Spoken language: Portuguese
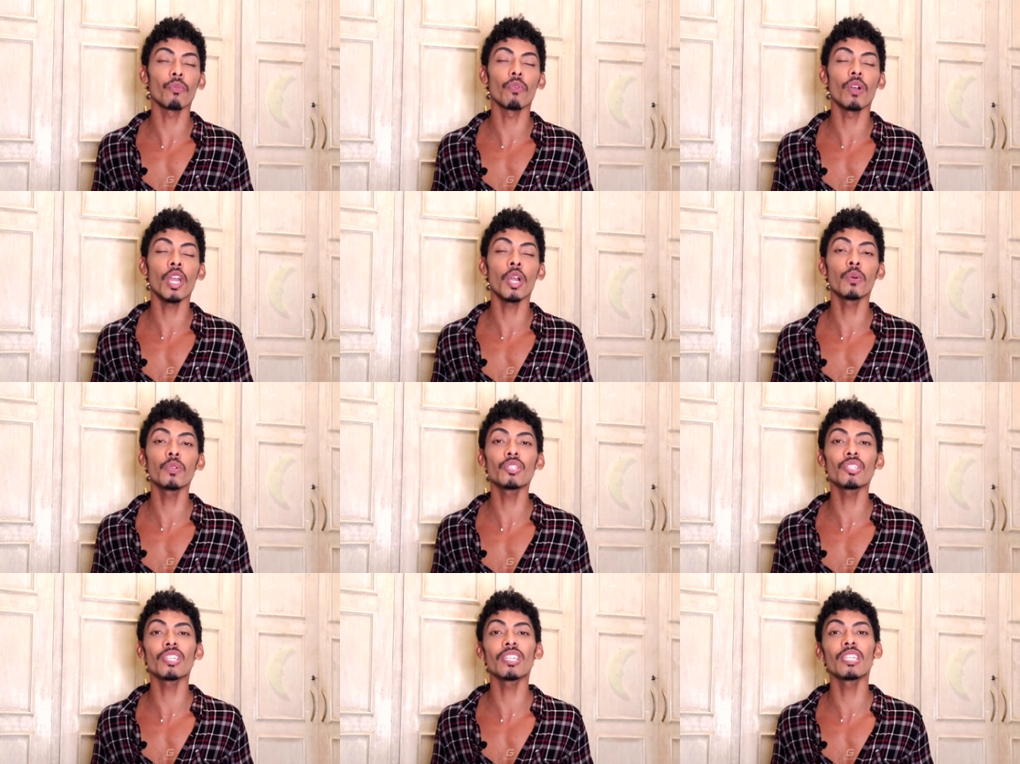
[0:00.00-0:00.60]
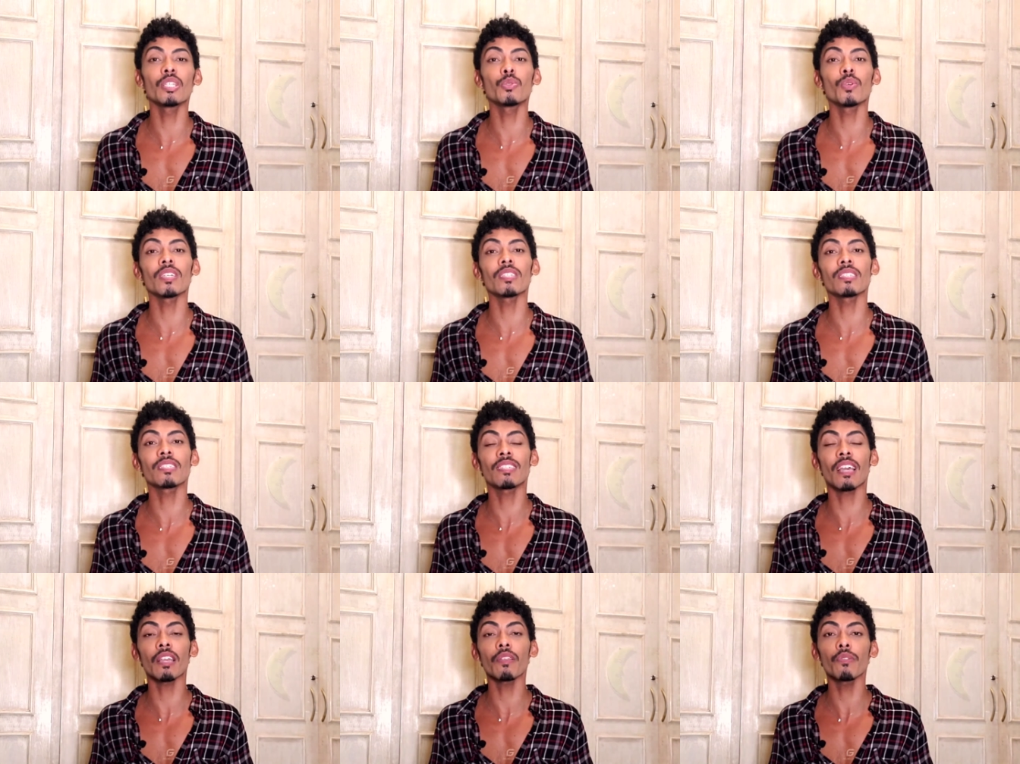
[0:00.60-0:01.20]
Eu utilizo a
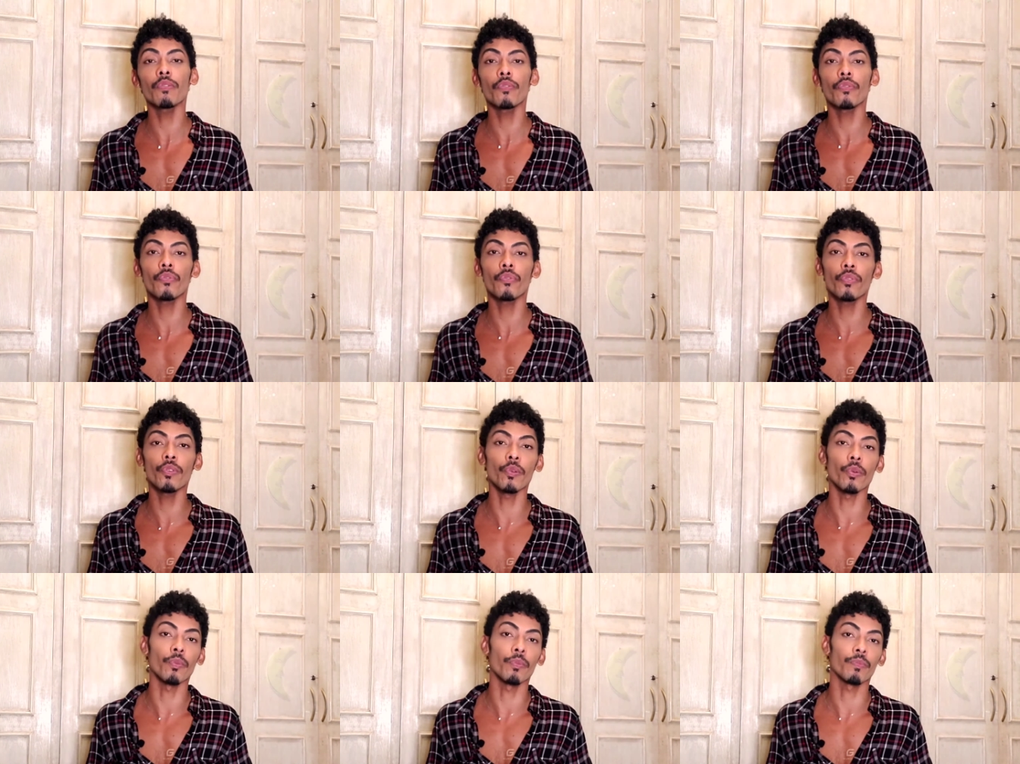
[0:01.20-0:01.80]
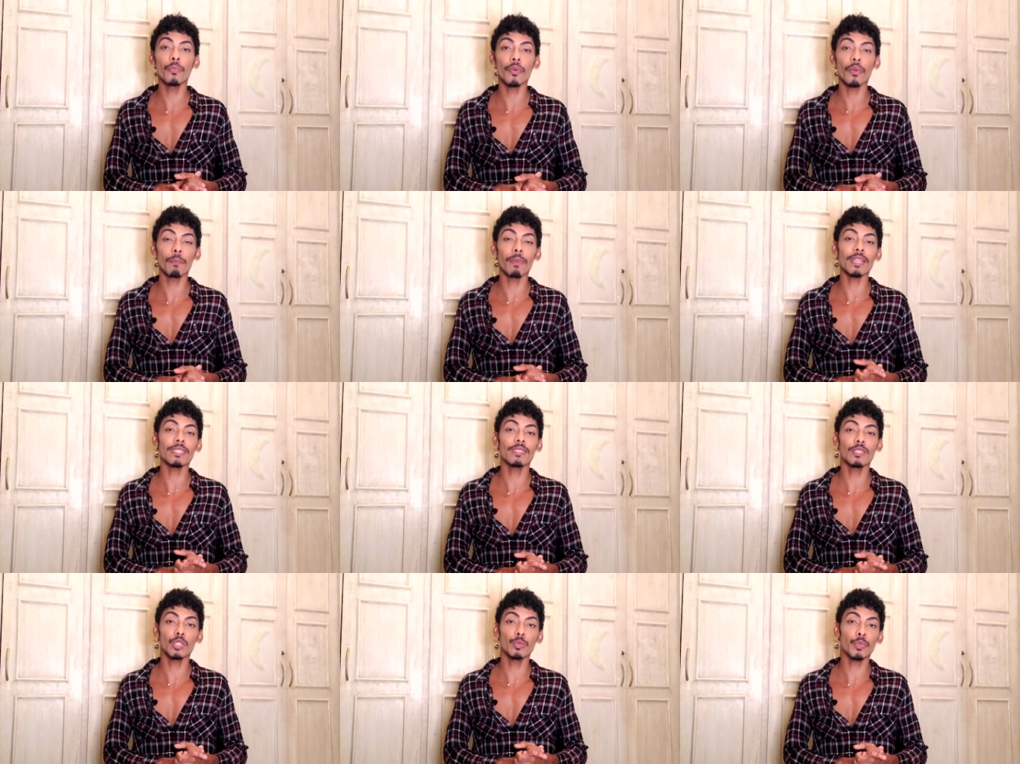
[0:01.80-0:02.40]
sem fio.
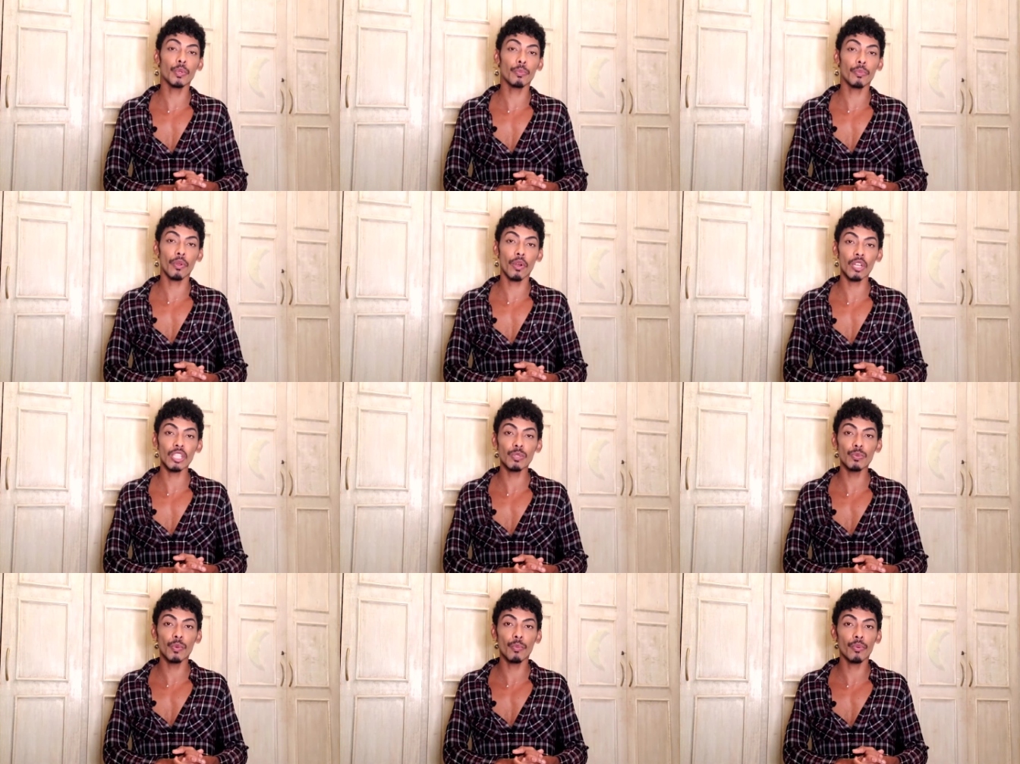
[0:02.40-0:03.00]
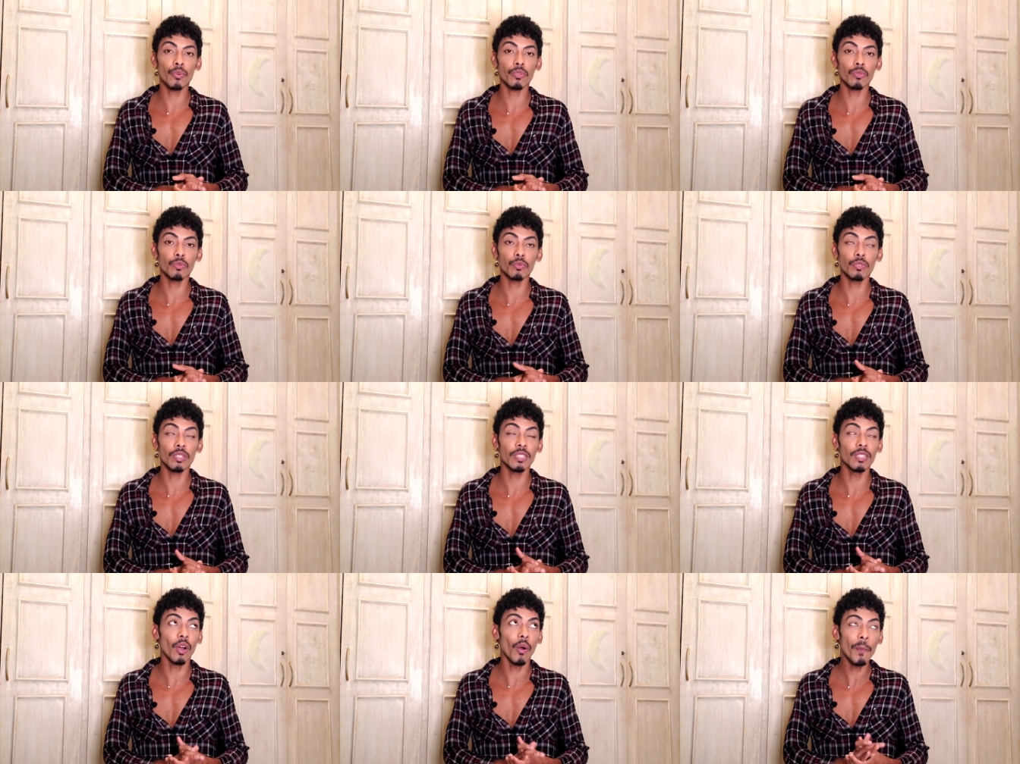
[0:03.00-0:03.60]
Passando para o próximo produto e
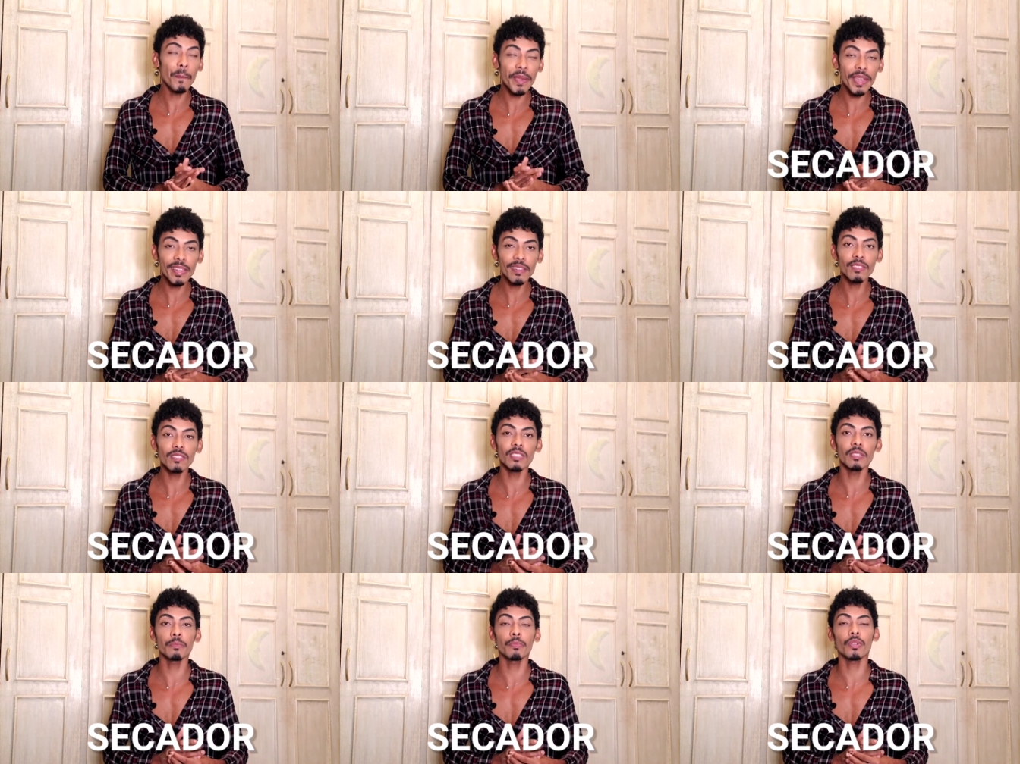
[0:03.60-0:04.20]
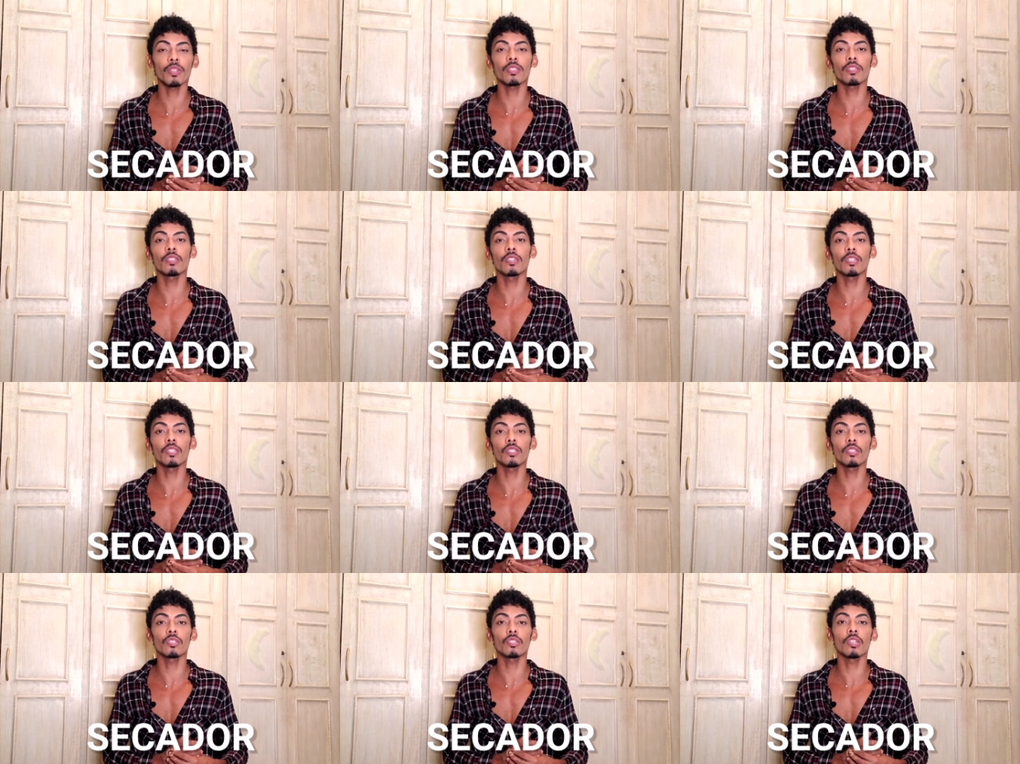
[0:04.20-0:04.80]
não menos
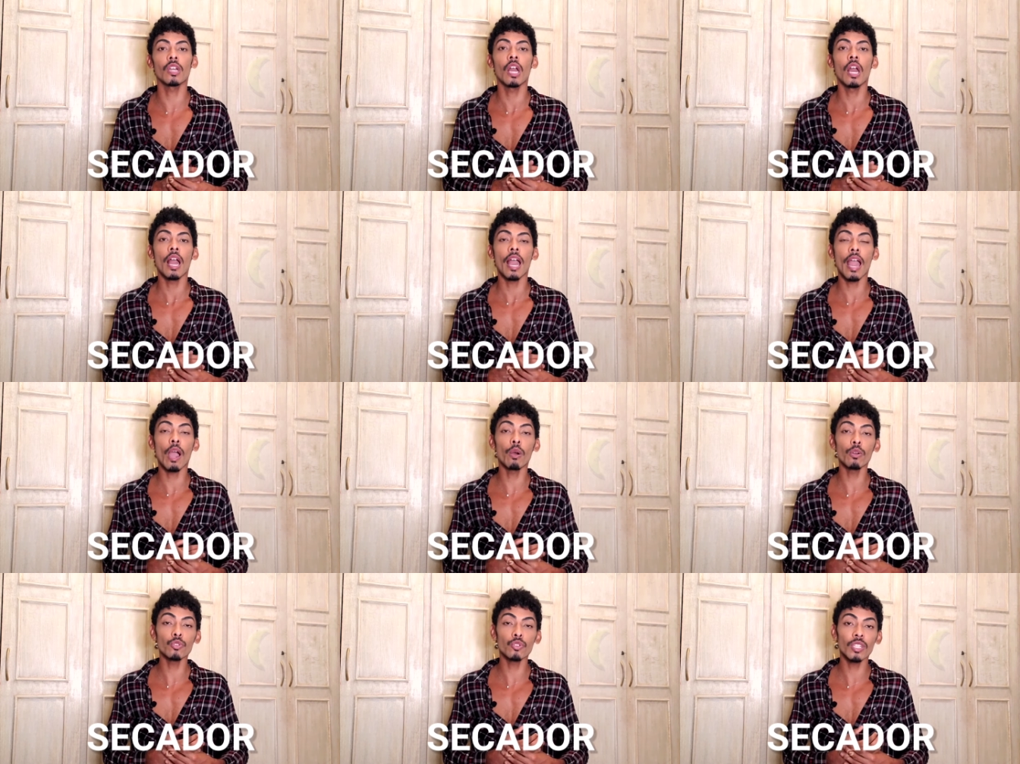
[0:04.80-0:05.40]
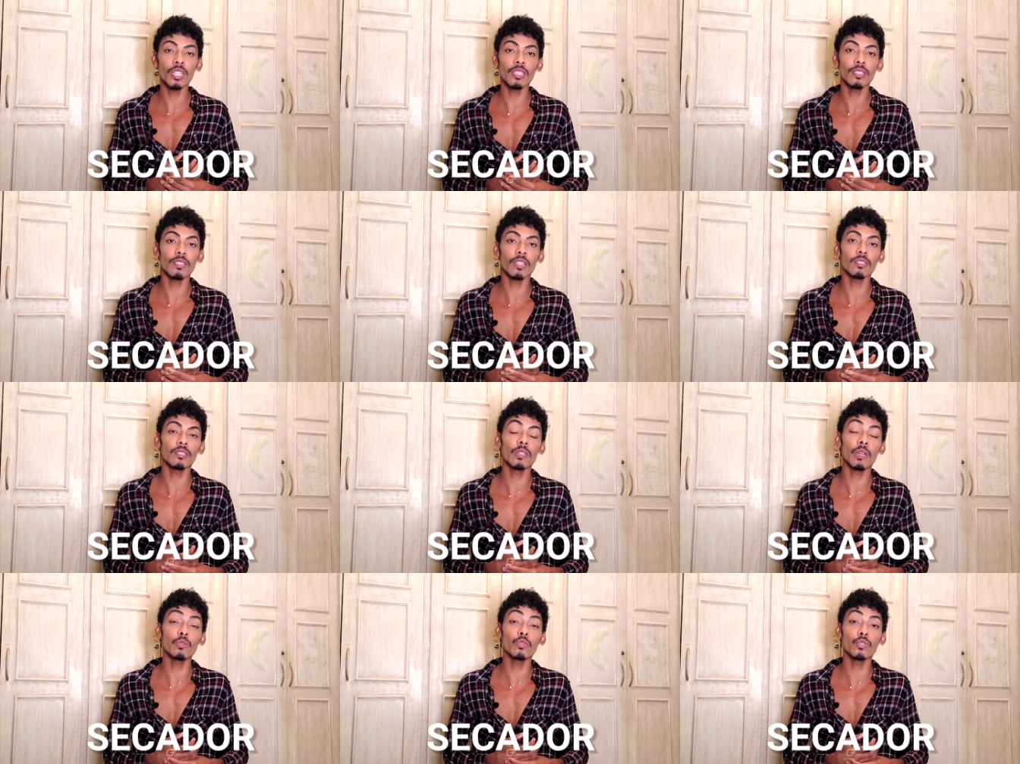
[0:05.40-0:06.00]
importante, é a
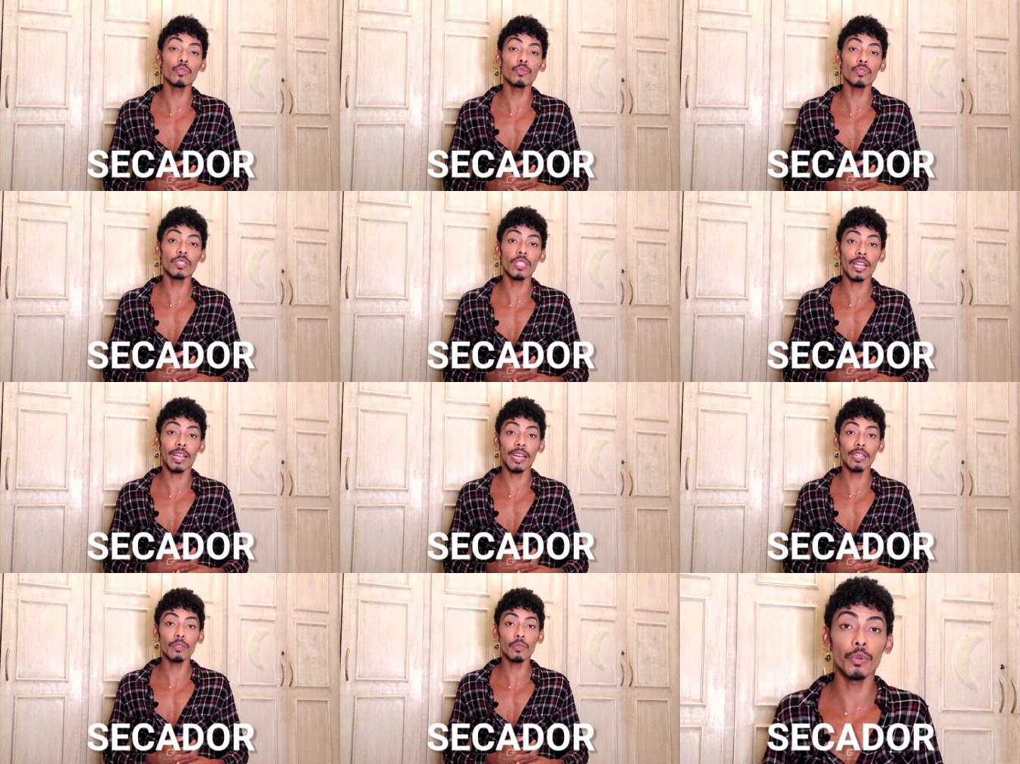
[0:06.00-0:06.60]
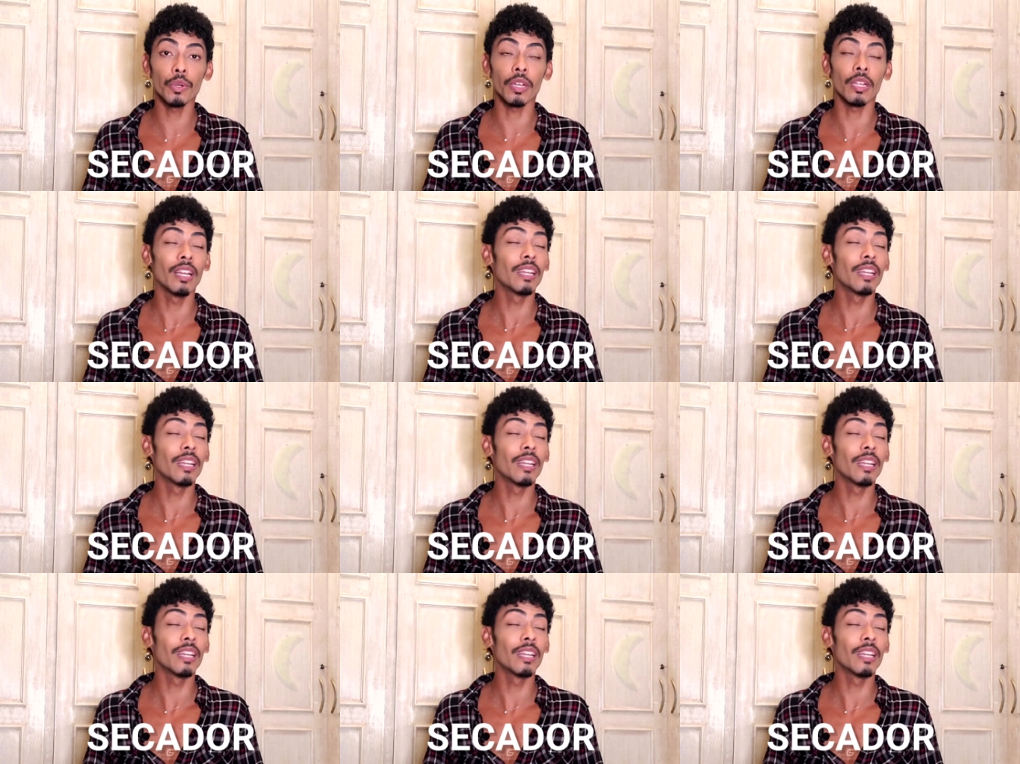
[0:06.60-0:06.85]
utilização de um secador,